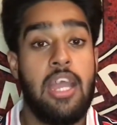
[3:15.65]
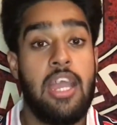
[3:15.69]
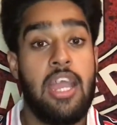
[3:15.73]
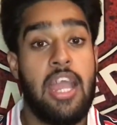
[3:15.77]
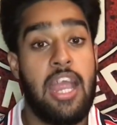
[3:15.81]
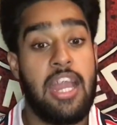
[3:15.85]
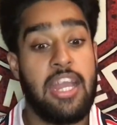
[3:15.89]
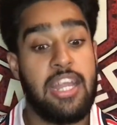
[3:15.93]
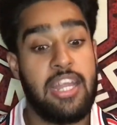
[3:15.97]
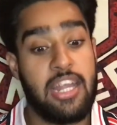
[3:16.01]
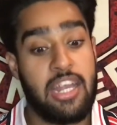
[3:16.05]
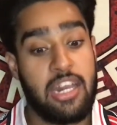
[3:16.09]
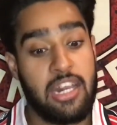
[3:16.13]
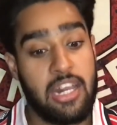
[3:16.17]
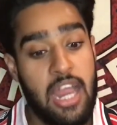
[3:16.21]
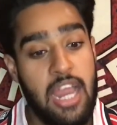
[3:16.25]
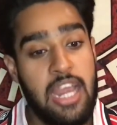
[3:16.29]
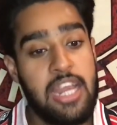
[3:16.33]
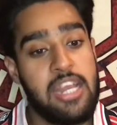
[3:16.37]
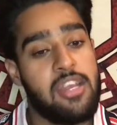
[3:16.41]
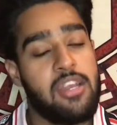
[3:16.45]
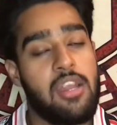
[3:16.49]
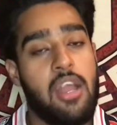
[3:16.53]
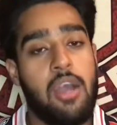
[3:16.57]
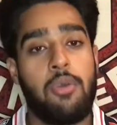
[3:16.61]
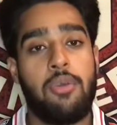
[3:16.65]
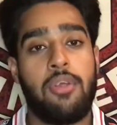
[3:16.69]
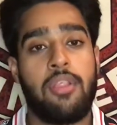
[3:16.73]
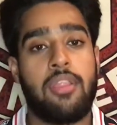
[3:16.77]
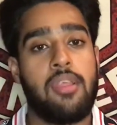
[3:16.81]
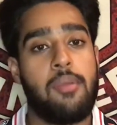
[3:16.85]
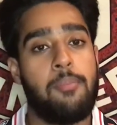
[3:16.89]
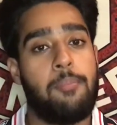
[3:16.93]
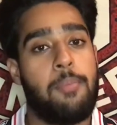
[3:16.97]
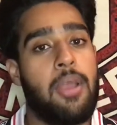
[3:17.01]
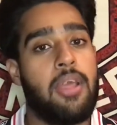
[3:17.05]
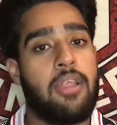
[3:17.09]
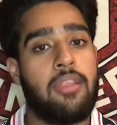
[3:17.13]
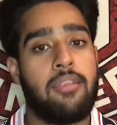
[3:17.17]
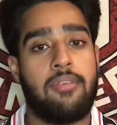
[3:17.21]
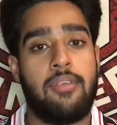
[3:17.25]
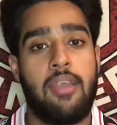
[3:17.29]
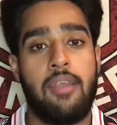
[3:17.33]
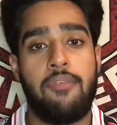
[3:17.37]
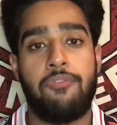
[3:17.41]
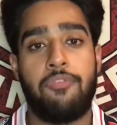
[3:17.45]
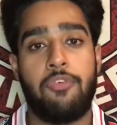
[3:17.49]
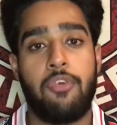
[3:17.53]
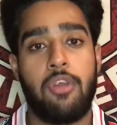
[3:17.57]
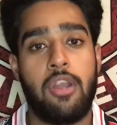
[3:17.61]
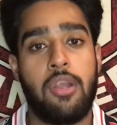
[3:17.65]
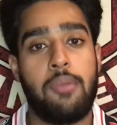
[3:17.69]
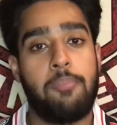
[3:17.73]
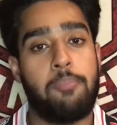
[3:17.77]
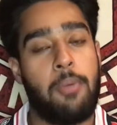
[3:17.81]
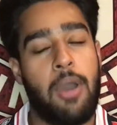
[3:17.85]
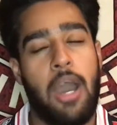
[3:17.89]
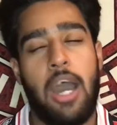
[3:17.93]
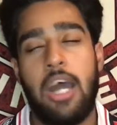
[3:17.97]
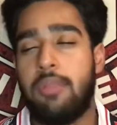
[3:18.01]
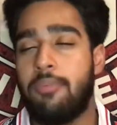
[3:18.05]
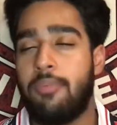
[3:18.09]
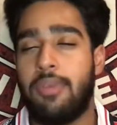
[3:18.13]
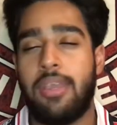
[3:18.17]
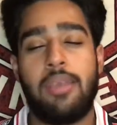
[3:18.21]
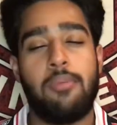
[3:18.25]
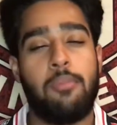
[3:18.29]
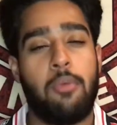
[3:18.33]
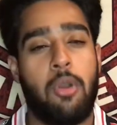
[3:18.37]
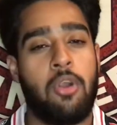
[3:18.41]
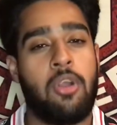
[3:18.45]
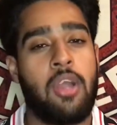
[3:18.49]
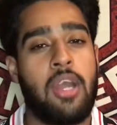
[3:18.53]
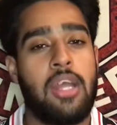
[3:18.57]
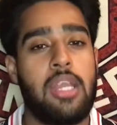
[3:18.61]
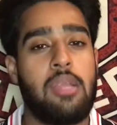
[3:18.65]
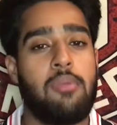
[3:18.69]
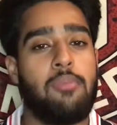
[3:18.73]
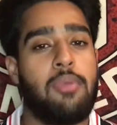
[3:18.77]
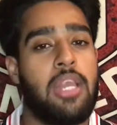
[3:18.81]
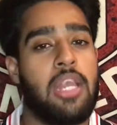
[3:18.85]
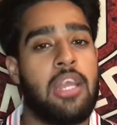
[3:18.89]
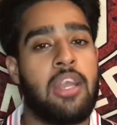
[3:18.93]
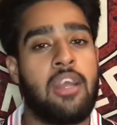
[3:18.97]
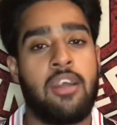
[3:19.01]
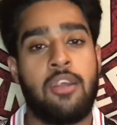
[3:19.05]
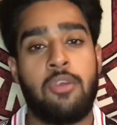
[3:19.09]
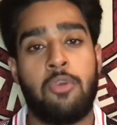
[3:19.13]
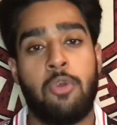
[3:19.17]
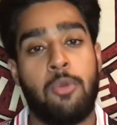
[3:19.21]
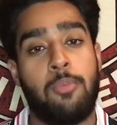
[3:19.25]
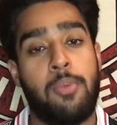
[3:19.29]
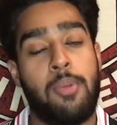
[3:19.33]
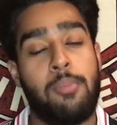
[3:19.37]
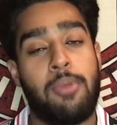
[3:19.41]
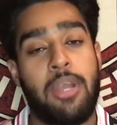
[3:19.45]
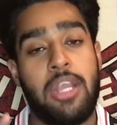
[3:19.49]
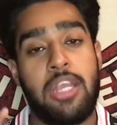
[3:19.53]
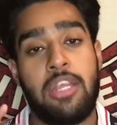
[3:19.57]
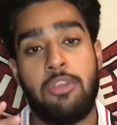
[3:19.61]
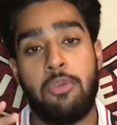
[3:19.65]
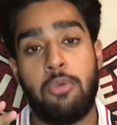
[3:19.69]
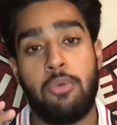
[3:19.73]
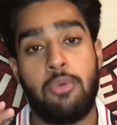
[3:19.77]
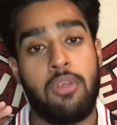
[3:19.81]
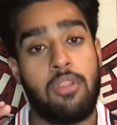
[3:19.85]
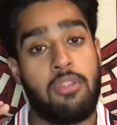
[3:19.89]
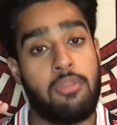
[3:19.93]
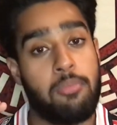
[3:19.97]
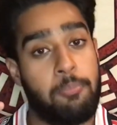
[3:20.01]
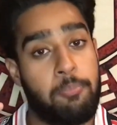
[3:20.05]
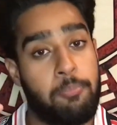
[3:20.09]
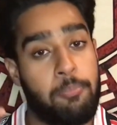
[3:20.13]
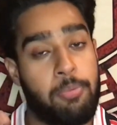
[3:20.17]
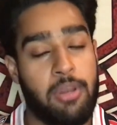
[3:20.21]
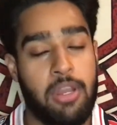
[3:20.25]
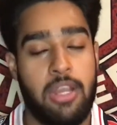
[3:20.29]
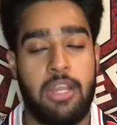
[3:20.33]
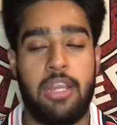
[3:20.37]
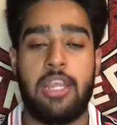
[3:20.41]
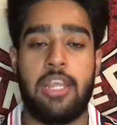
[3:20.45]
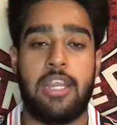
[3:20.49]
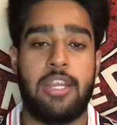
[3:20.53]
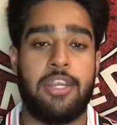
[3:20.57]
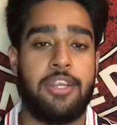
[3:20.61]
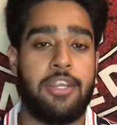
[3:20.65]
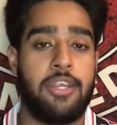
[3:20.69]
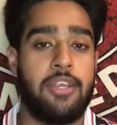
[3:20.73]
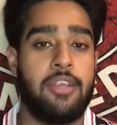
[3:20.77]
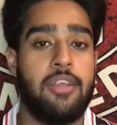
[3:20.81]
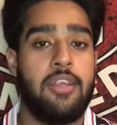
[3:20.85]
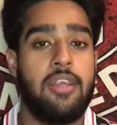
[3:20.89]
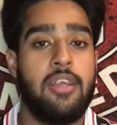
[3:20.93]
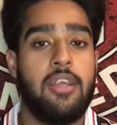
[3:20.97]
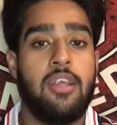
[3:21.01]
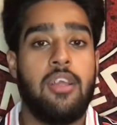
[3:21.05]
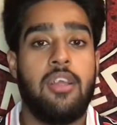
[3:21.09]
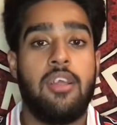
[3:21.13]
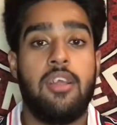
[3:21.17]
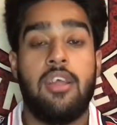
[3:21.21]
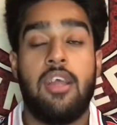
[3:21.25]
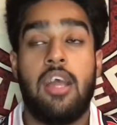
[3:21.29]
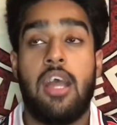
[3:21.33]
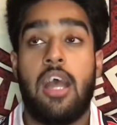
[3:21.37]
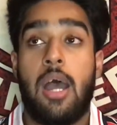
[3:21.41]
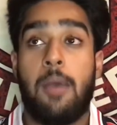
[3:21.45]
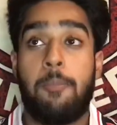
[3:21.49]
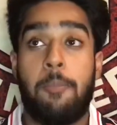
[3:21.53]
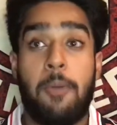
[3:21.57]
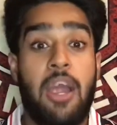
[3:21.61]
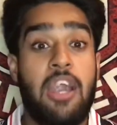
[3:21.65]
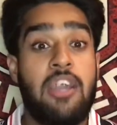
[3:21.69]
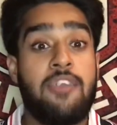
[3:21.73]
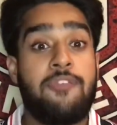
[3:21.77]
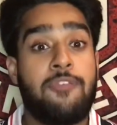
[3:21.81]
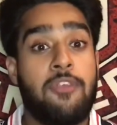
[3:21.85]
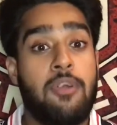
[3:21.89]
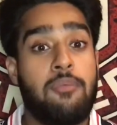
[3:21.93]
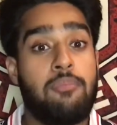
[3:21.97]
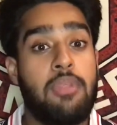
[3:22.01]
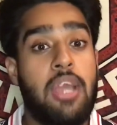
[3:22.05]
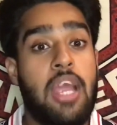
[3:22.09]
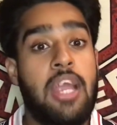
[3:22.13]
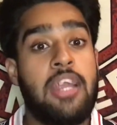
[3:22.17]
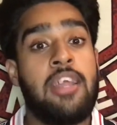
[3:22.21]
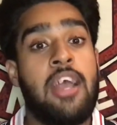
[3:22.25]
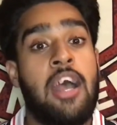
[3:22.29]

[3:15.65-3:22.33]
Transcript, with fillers: एंड राइट नाउ इज द बेस्ट टाइम फॉर इट बाद में ये मौका नहीं मिलेगा कोबी माइन यू इज ब्रिलियंट अपार्ट फ्रॉम दैट